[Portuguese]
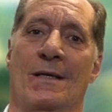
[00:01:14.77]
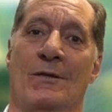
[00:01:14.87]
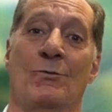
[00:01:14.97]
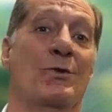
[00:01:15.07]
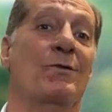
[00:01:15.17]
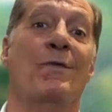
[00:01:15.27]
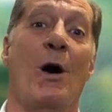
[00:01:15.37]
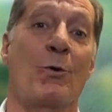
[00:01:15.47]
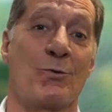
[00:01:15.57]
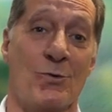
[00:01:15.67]
dos
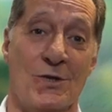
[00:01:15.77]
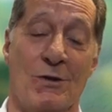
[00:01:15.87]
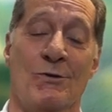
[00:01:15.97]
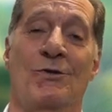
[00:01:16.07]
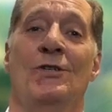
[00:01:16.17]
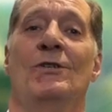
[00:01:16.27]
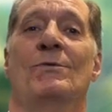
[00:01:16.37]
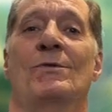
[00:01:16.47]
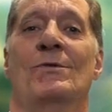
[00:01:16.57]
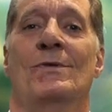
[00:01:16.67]
falsos
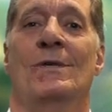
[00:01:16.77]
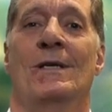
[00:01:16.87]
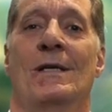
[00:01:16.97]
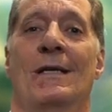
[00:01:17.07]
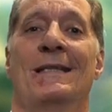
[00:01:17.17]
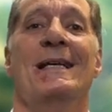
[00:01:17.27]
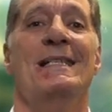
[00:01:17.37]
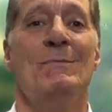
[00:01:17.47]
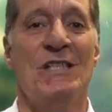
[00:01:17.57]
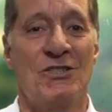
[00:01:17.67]
elogios,
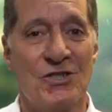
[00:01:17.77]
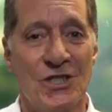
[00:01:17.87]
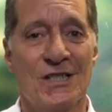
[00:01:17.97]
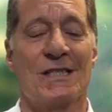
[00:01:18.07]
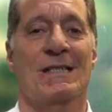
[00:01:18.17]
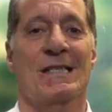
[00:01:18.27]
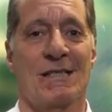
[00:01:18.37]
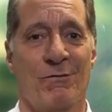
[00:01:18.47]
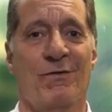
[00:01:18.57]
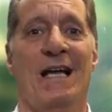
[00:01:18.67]
das mentiras que
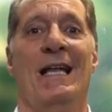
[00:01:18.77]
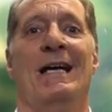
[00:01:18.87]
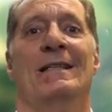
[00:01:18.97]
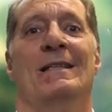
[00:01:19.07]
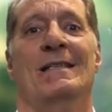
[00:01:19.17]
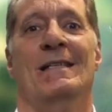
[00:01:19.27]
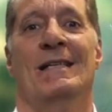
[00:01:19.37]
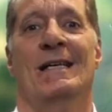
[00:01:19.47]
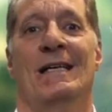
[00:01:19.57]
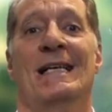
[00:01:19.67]
são faladas
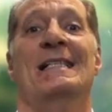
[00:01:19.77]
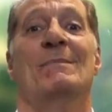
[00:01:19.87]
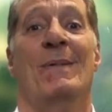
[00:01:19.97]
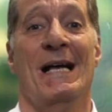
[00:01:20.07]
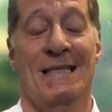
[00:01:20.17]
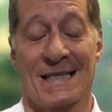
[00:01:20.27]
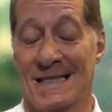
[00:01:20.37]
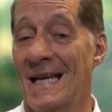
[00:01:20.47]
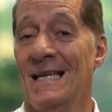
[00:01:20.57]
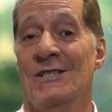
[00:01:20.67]
nas, nas
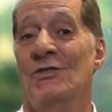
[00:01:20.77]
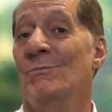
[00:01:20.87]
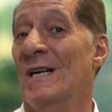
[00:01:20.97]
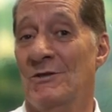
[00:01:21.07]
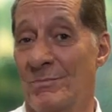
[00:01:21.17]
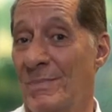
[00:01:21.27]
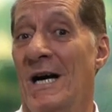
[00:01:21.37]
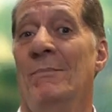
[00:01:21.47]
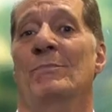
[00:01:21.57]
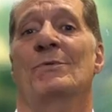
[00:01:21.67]
salas de
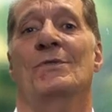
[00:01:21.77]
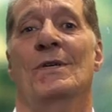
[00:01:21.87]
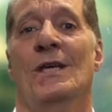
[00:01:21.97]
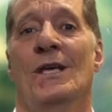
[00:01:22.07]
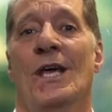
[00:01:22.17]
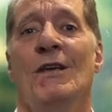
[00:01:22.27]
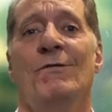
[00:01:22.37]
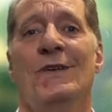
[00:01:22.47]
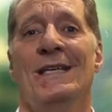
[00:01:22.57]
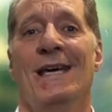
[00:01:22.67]
bate-papos.
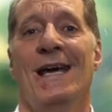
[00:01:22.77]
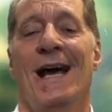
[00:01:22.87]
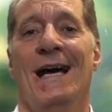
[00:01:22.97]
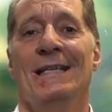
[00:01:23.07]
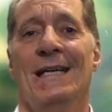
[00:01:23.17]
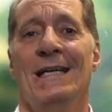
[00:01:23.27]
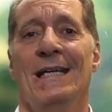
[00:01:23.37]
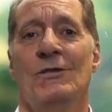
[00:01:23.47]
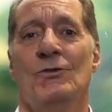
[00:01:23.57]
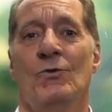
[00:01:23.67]
Enfim, a
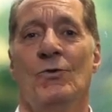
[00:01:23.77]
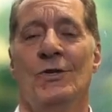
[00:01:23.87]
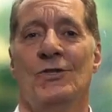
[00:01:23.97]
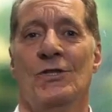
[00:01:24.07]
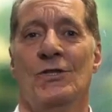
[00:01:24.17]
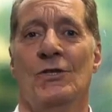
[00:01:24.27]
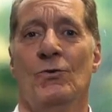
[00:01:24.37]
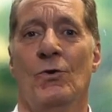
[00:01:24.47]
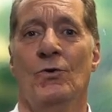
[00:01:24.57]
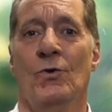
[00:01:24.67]
internet hoje se
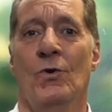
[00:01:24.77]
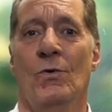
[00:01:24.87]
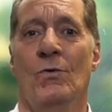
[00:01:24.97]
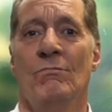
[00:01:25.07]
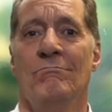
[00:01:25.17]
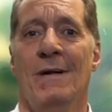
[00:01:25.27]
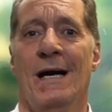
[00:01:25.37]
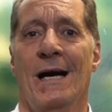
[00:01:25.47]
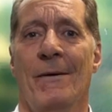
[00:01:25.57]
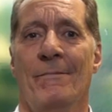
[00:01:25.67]
tornou
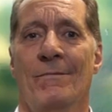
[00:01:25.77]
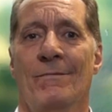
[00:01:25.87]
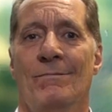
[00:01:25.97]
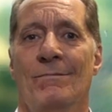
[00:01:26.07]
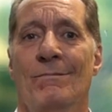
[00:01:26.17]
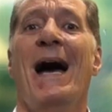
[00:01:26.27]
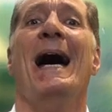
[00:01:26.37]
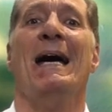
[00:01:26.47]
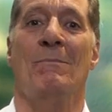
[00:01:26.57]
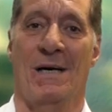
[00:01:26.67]
uma, uma
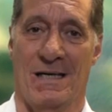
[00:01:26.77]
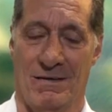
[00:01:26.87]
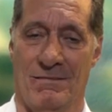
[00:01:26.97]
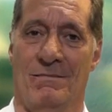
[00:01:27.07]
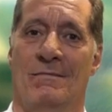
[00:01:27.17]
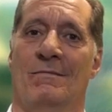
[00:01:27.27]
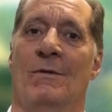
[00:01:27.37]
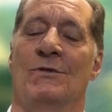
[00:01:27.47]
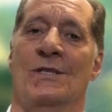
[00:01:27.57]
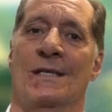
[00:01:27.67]
arma,
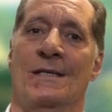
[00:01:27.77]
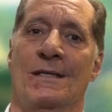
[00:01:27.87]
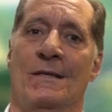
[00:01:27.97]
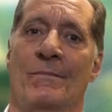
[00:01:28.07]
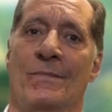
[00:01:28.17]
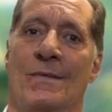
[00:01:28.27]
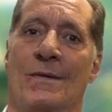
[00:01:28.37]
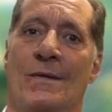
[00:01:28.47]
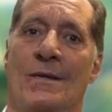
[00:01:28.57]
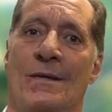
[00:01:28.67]
vamos dizer assim,
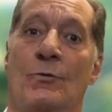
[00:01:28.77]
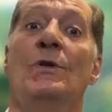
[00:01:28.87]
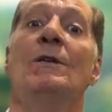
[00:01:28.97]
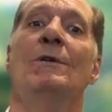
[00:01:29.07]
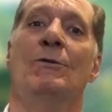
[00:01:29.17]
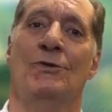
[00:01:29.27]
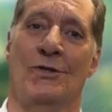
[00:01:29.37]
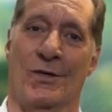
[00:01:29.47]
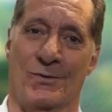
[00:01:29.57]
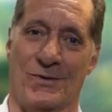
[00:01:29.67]
do inimigo de
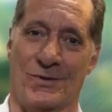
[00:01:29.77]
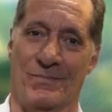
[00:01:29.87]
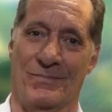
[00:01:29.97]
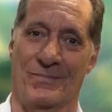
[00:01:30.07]
Deus.